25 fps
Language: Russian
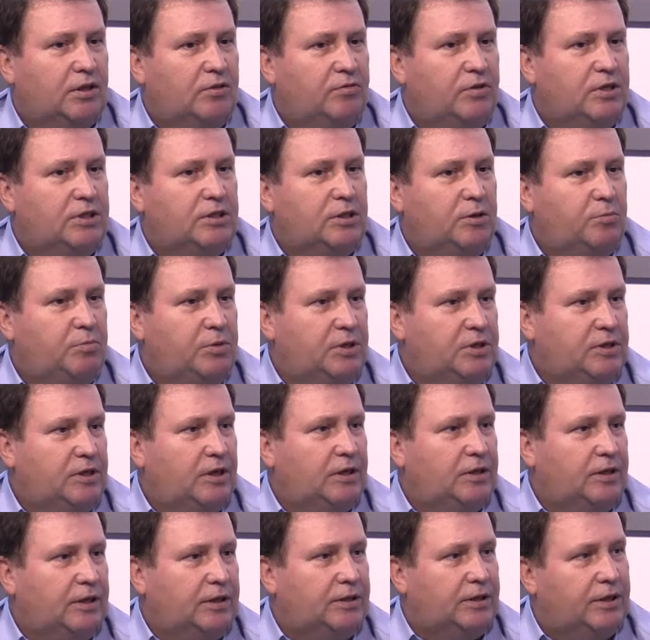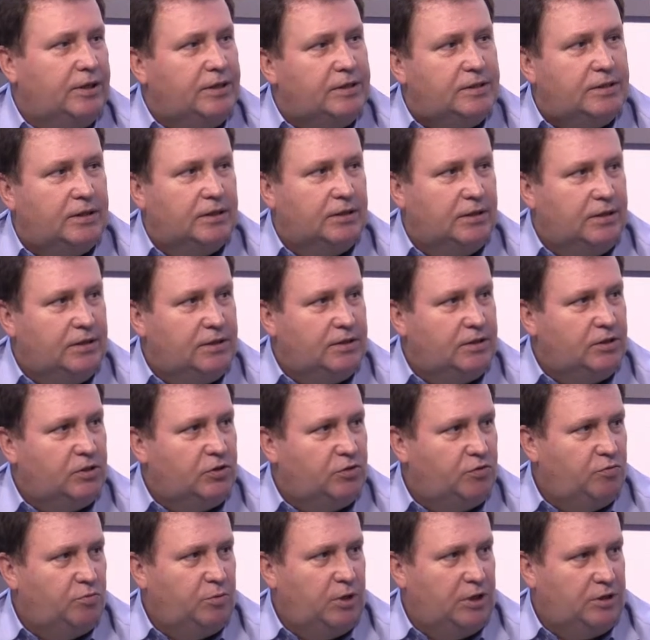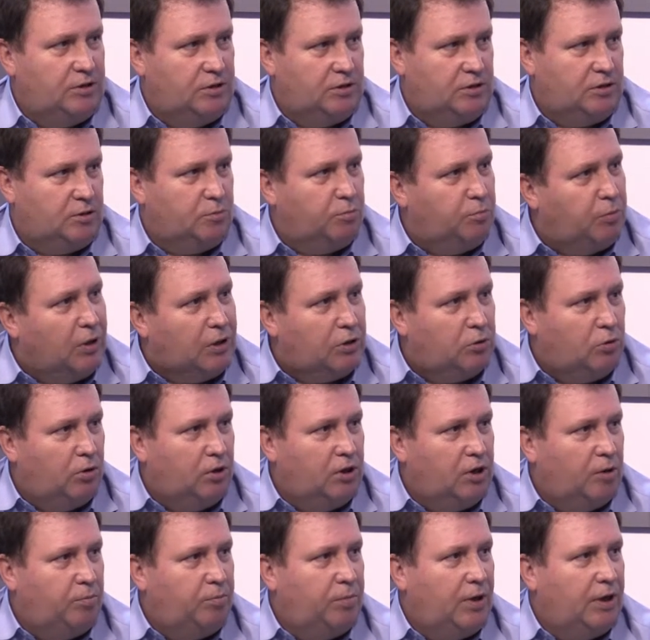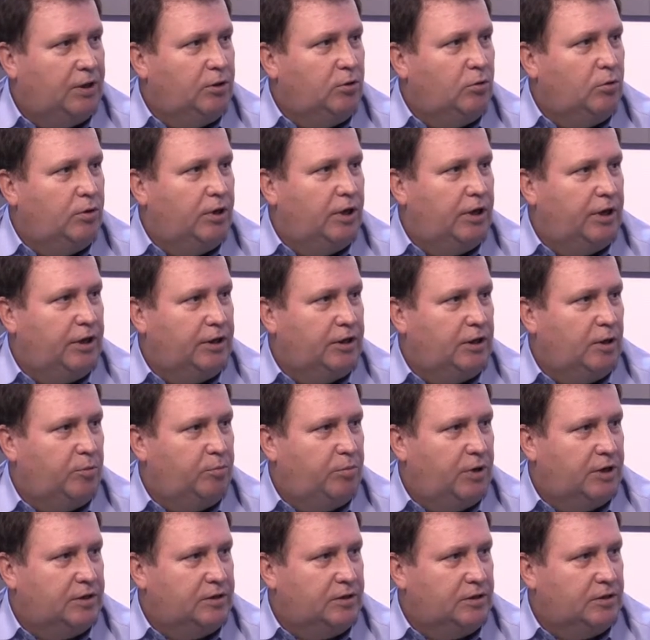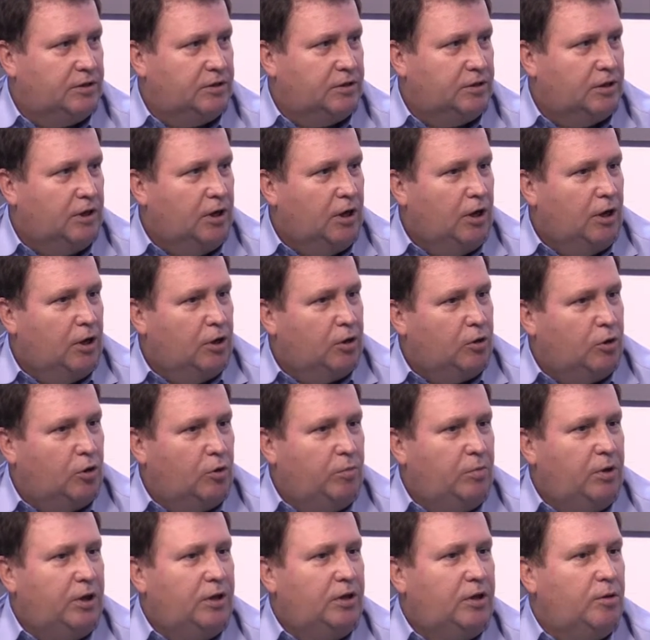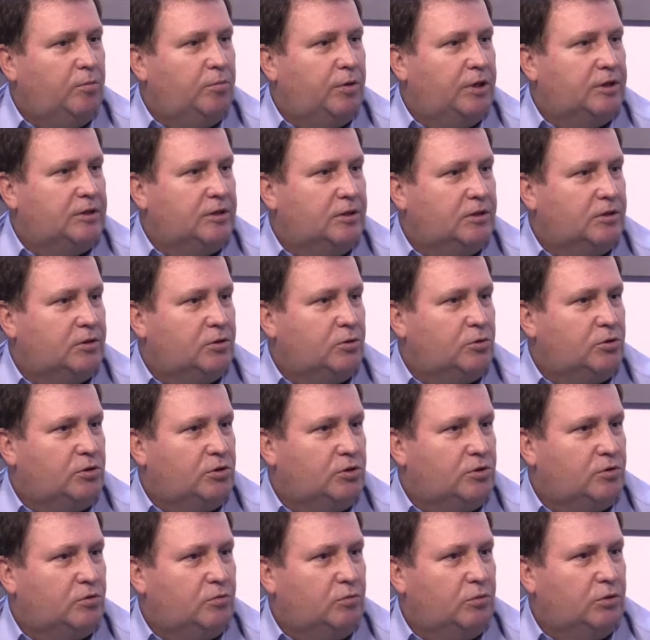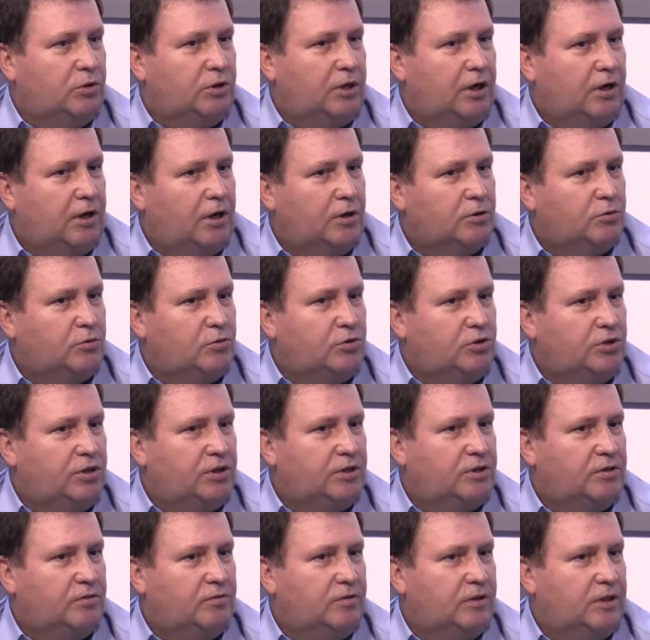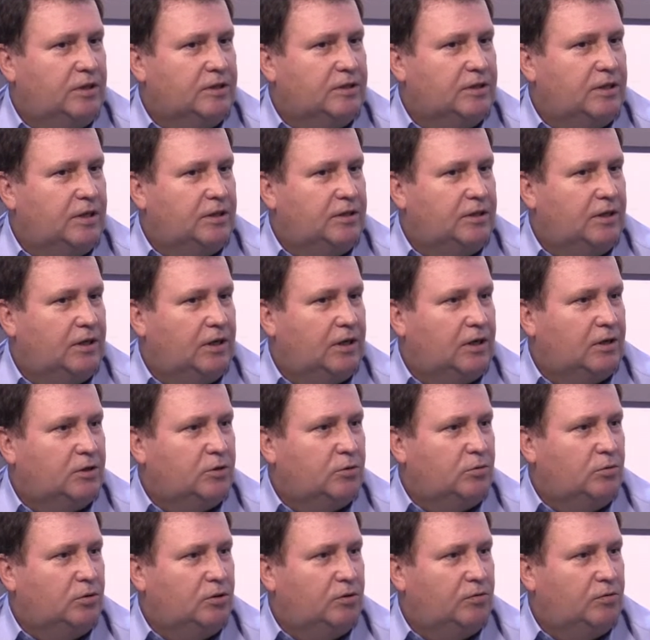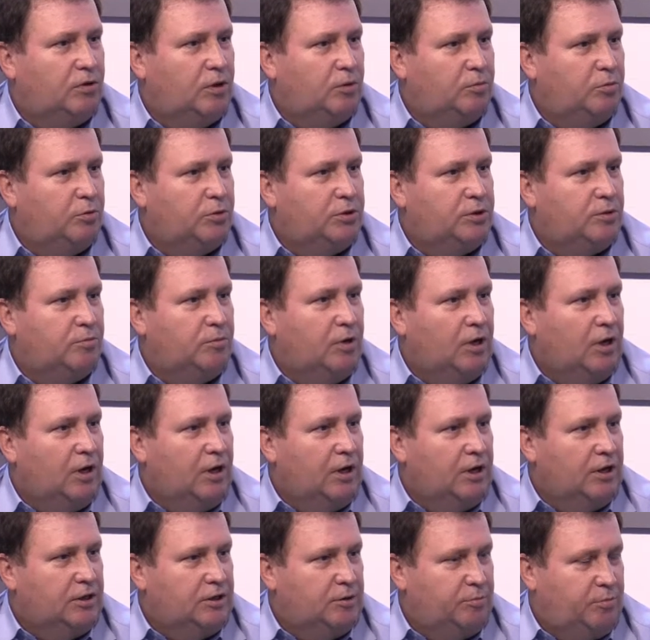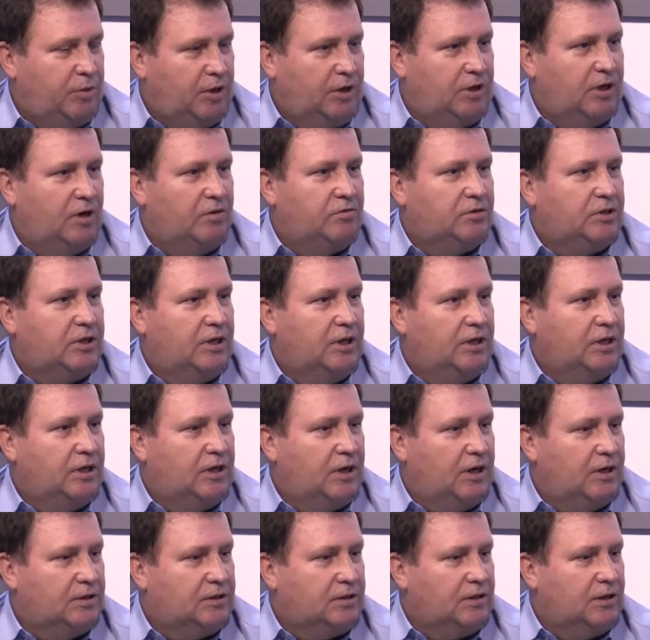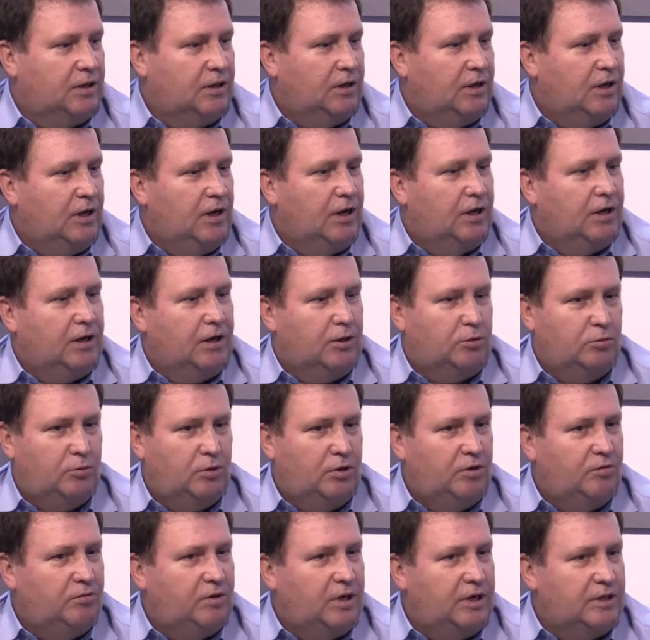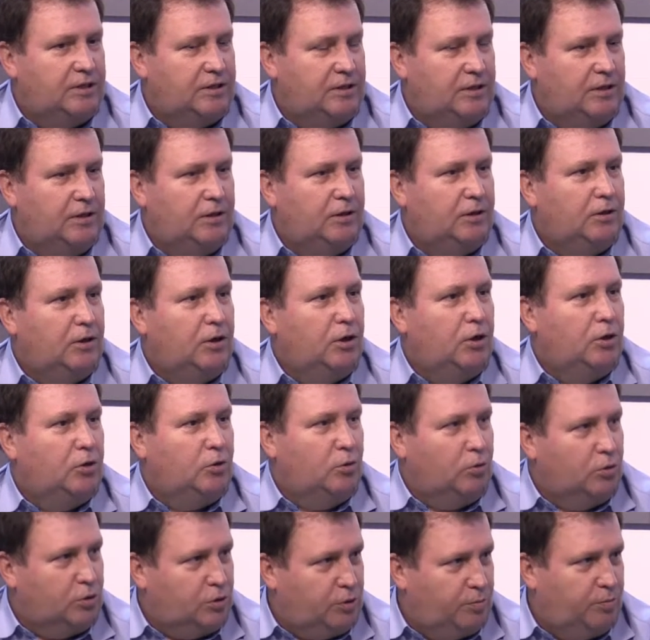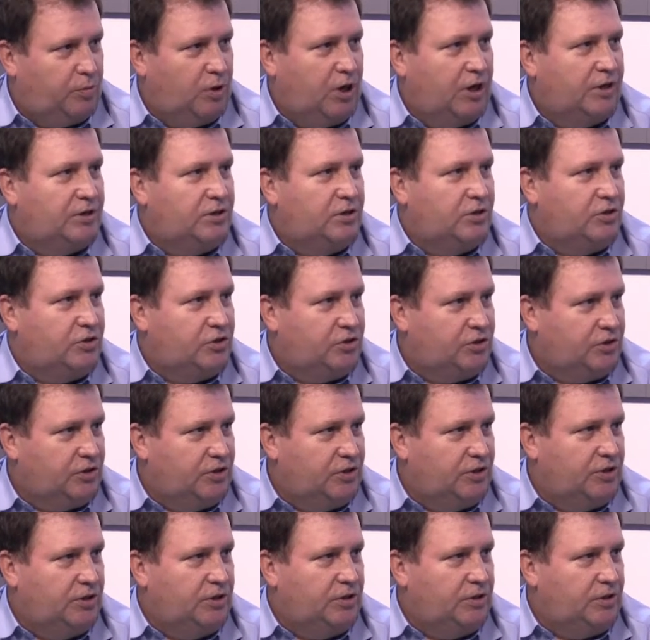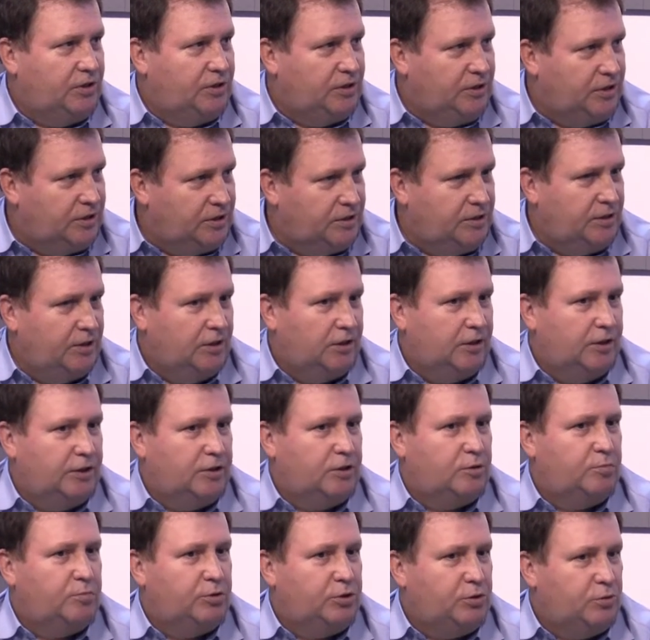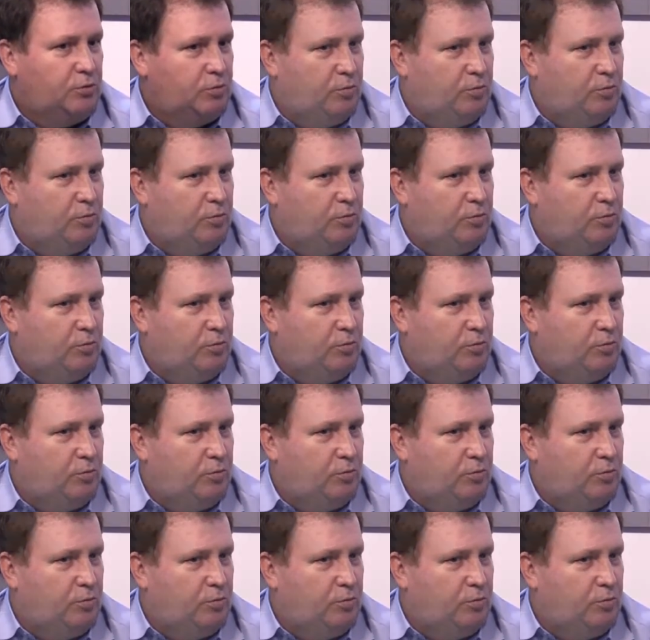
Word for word: 250 на 300 тысяч в месяц по, только по одной этой позиции кроме этой позиции существует такая существенная статья расходов допустим типографская краска которая в россии тоже практически не, не делается почему